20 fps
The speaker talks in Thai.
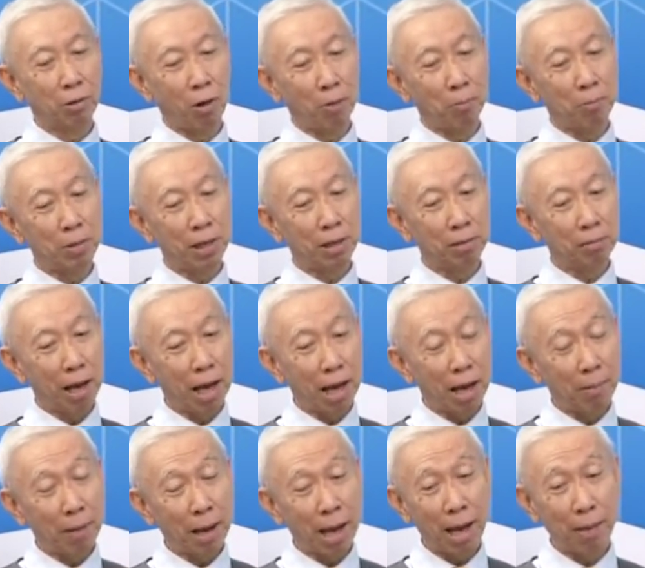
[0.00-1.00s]
อกเบี้ย
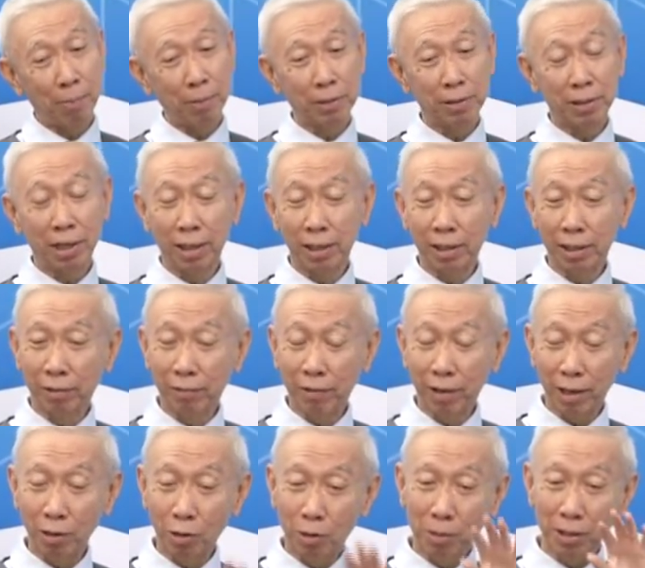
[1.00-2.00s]
5%แต่
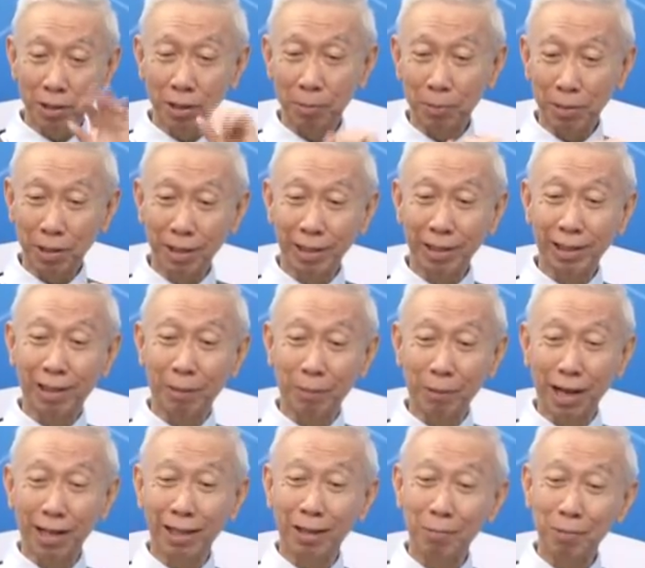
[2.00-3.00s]
ว่าดอกเบี้ย 10%แต่เก็บ
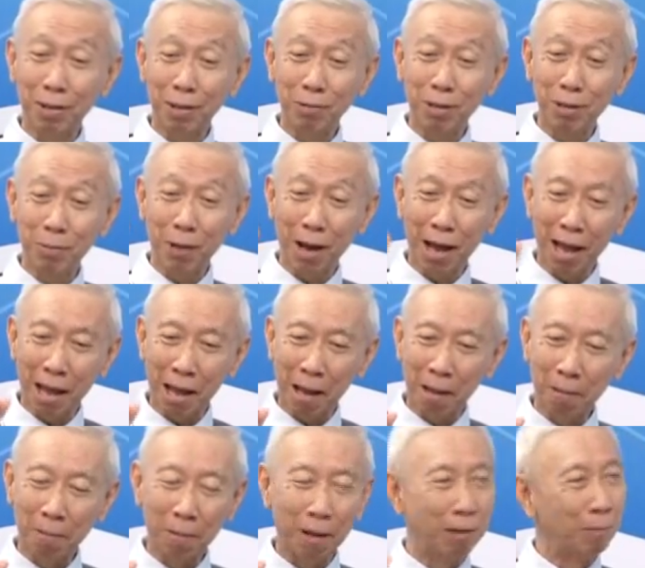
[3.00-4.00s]
ค่าธรรมเนียม
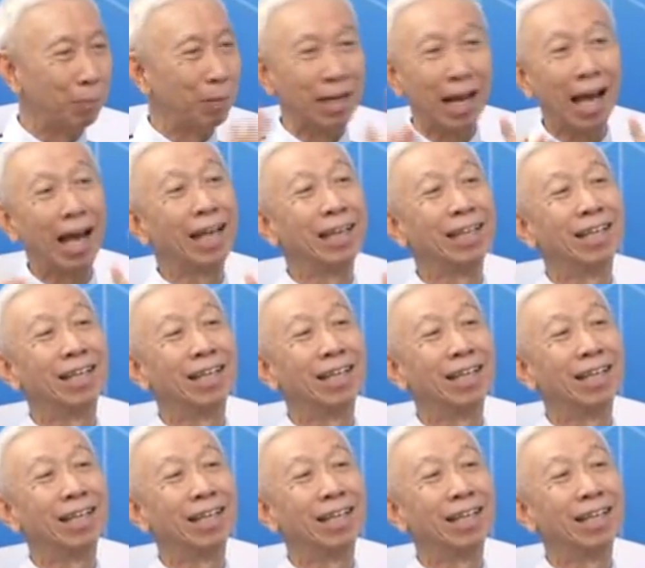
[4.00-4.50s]
25อันไม่ได้อัน